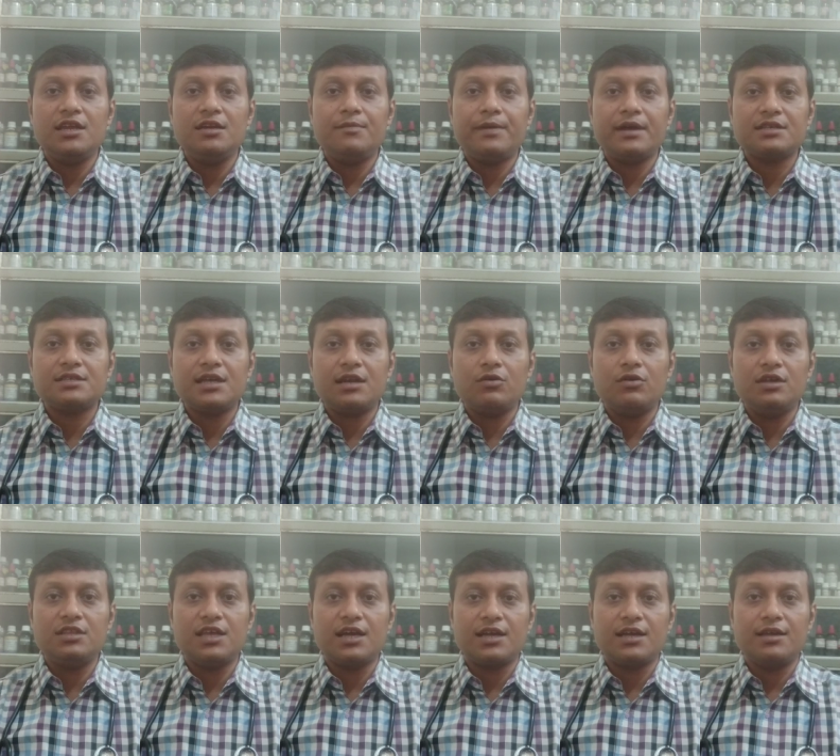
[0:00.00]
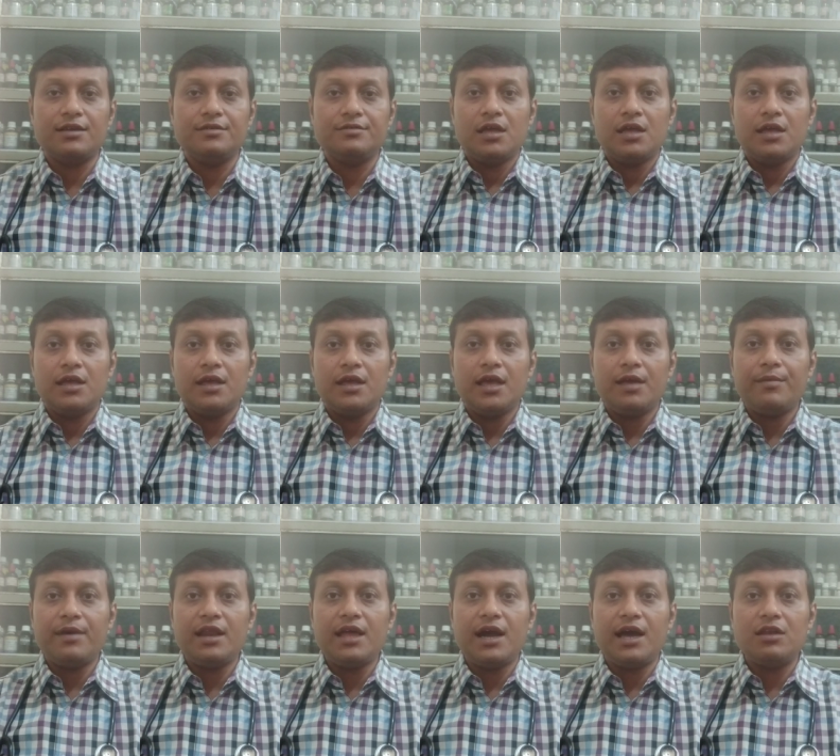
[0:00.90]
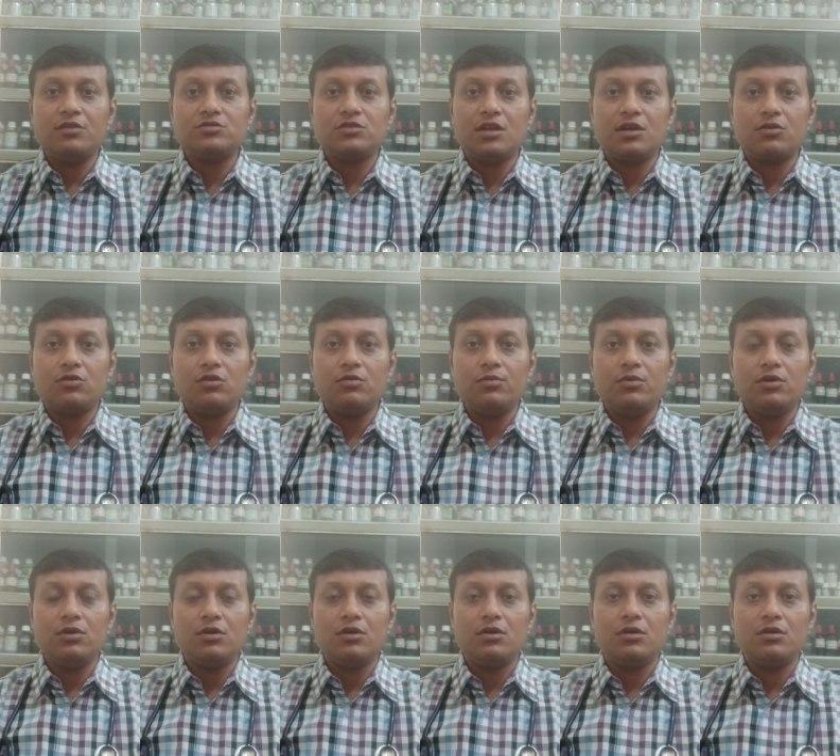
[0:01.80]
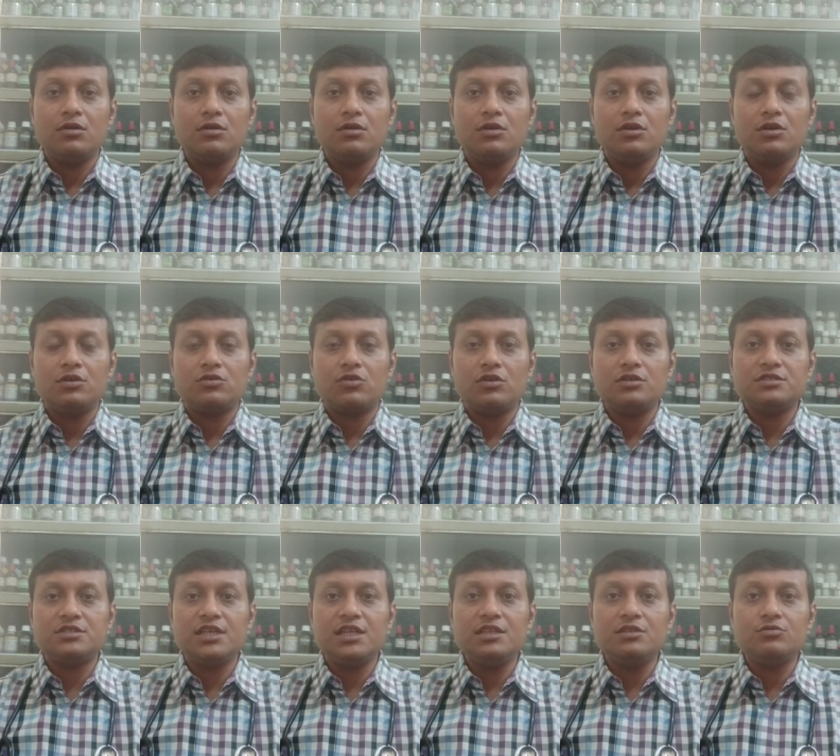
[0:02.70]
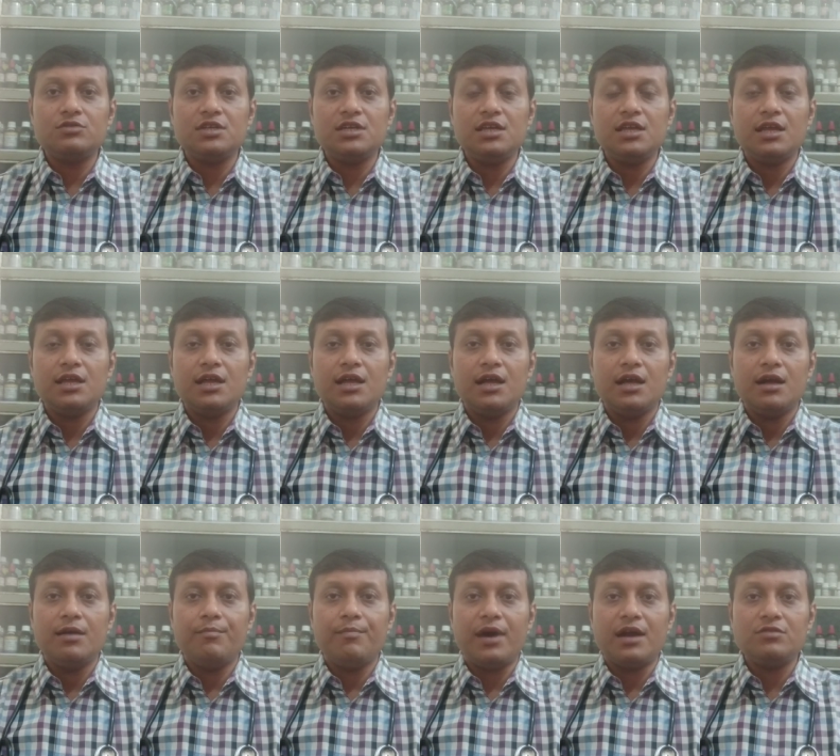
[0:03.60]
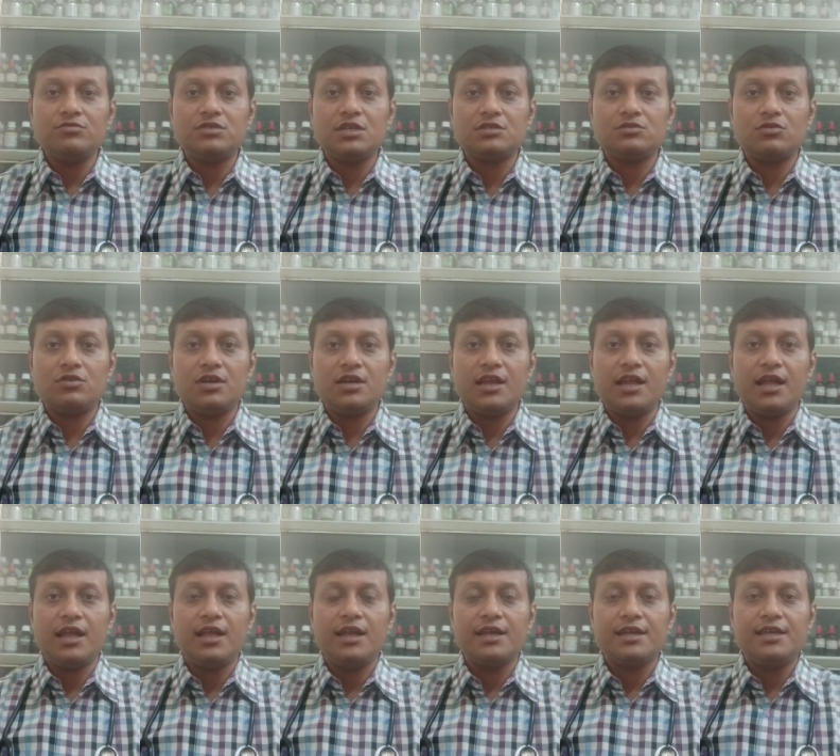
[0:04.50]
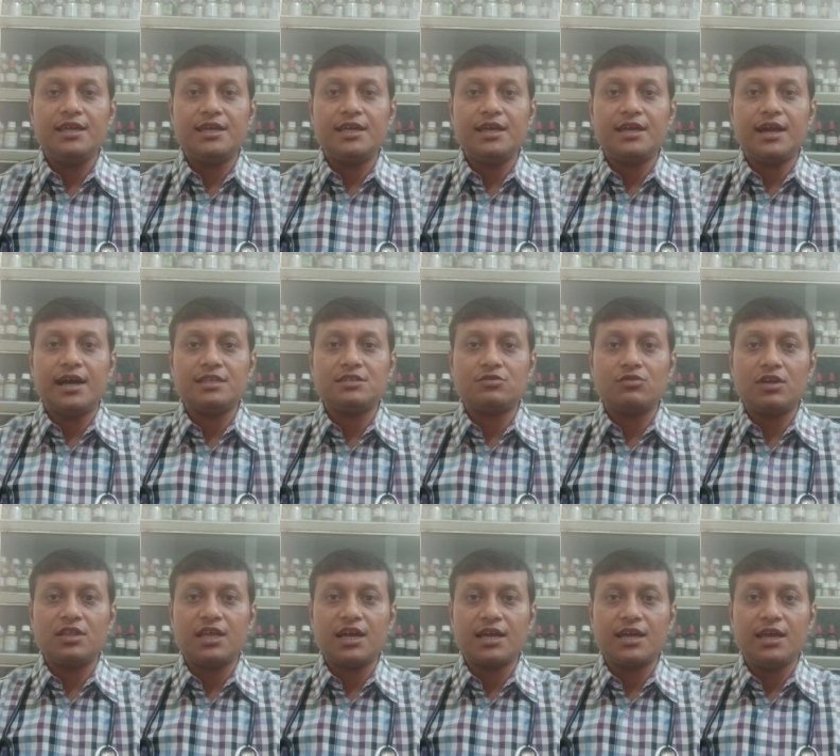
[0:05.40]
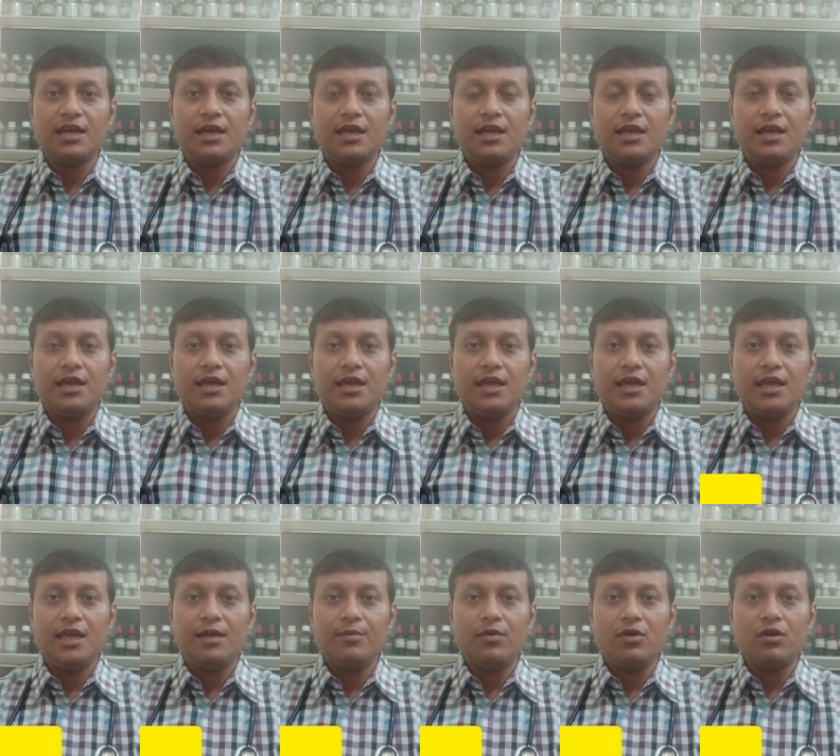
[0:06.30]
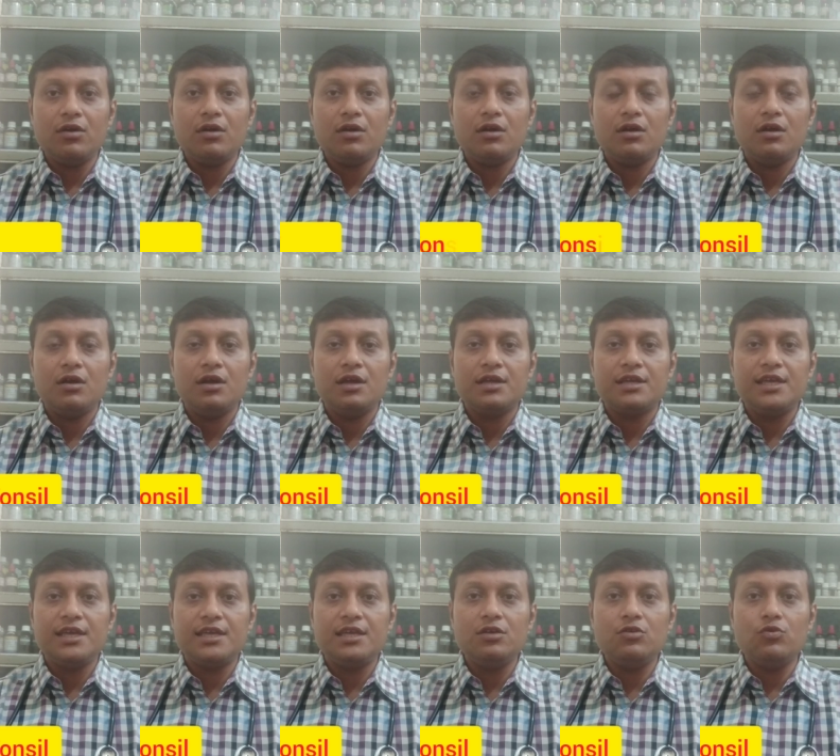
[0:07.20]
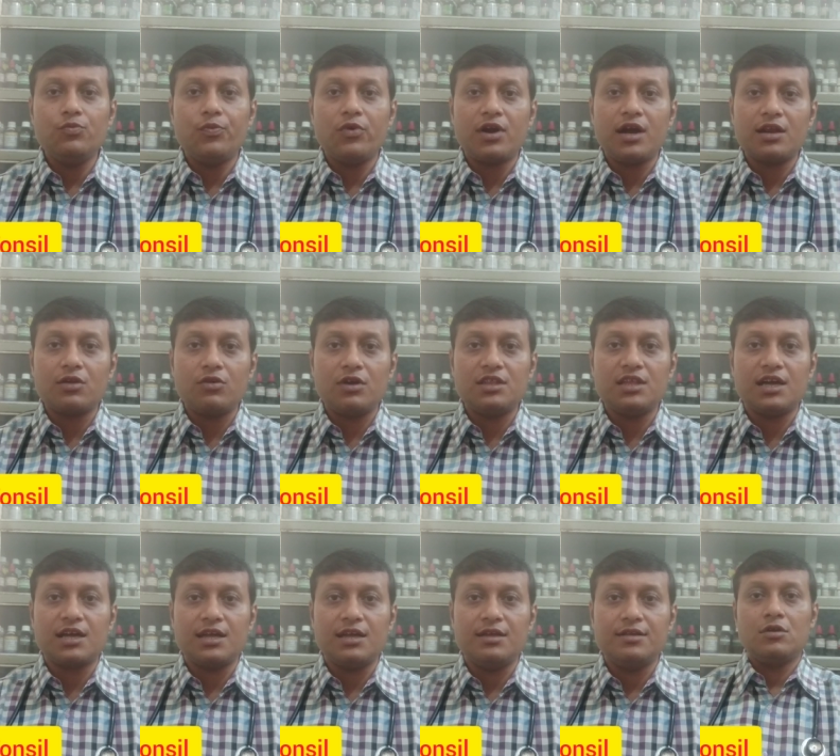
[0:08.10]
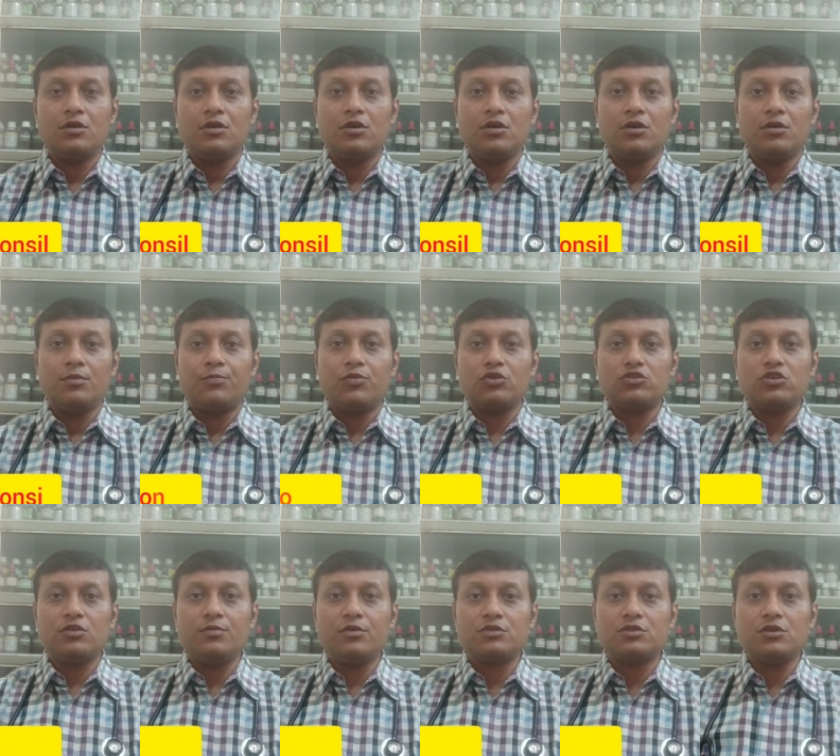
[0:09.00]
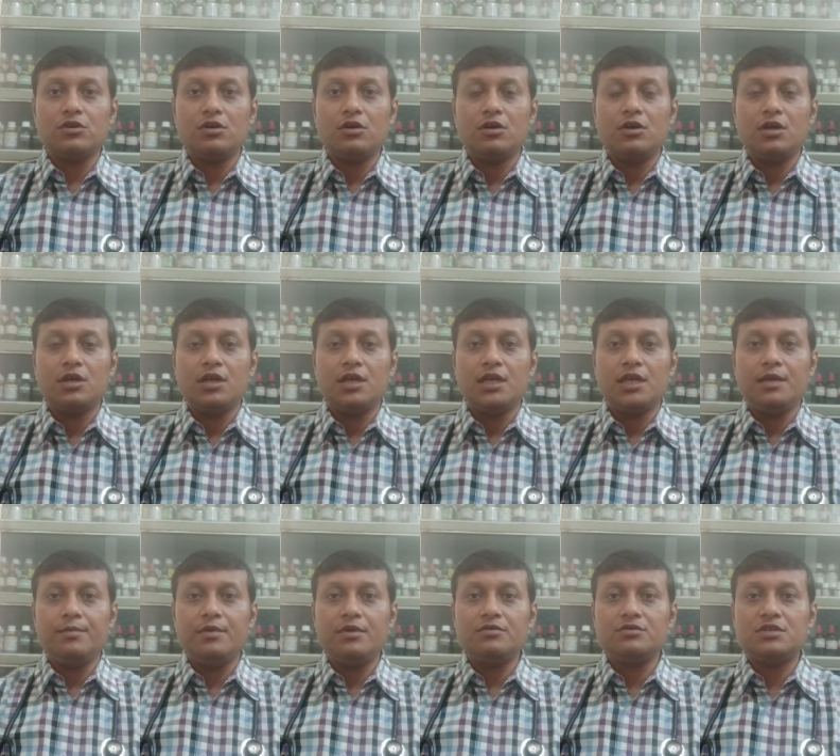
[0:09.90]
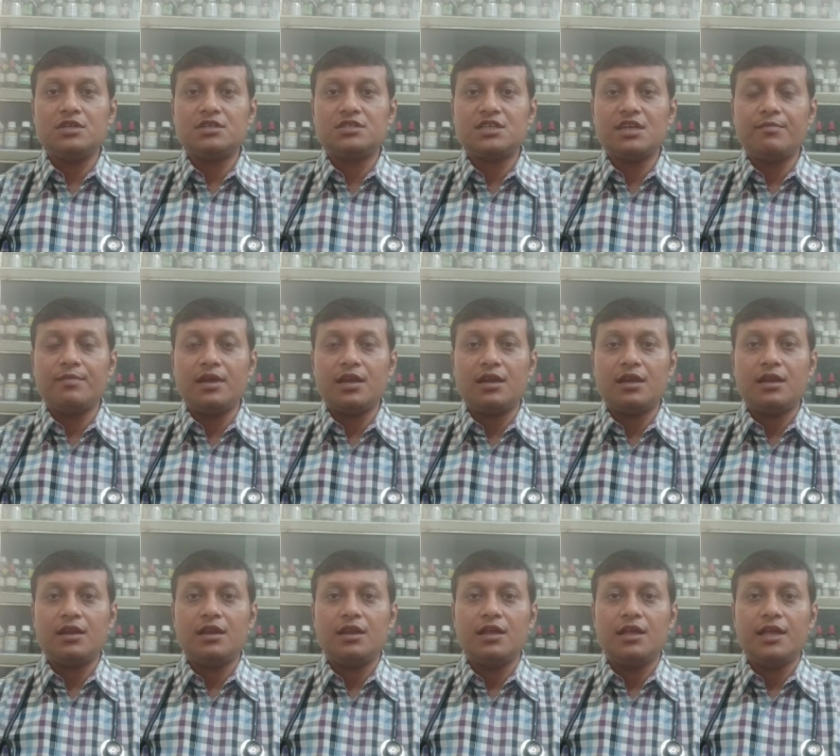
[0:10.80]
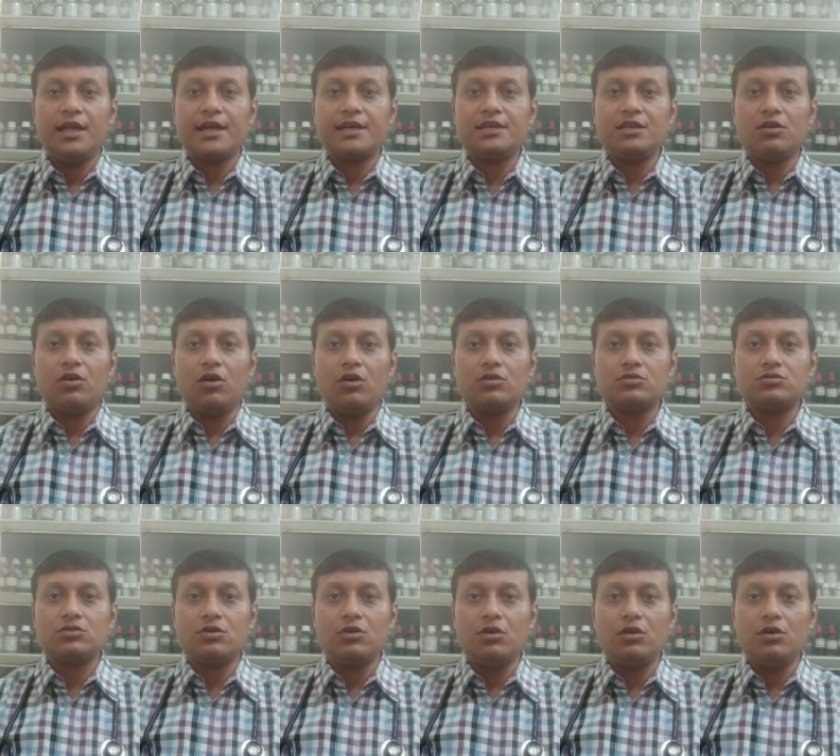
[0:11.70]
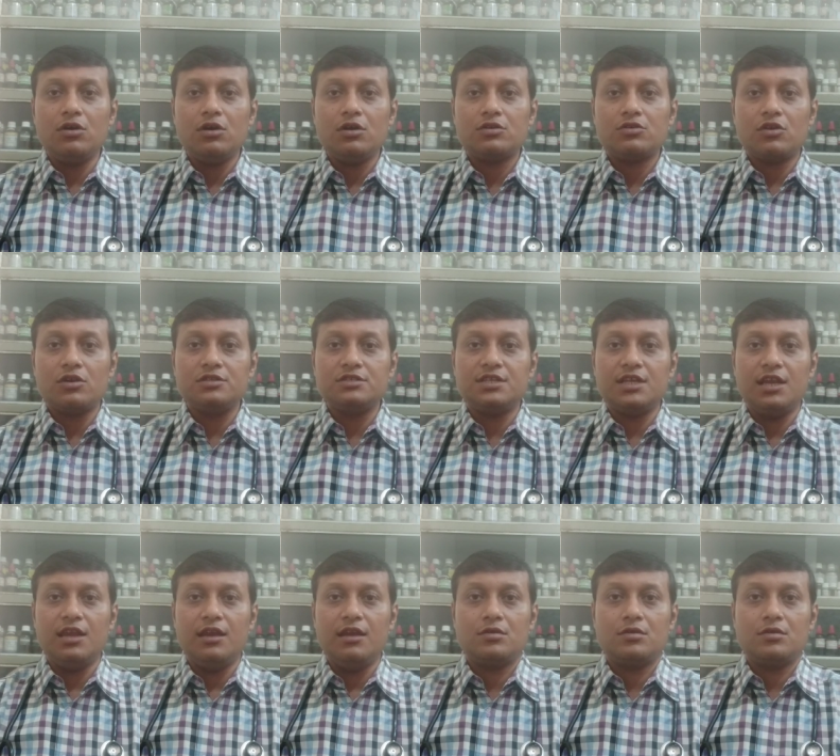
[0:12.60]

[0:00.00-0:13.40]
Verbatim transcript: ইনফেকশন হয়ে থাকে এবারে আলোচনা করব টনসিল দুটি মানুষের শরীরে কি কি কাজ করে থাকে এবং কি কি উপকার করে থাকে প্রথমত ইমিউন সিস্টেমের একটি অংশ হল টনসিল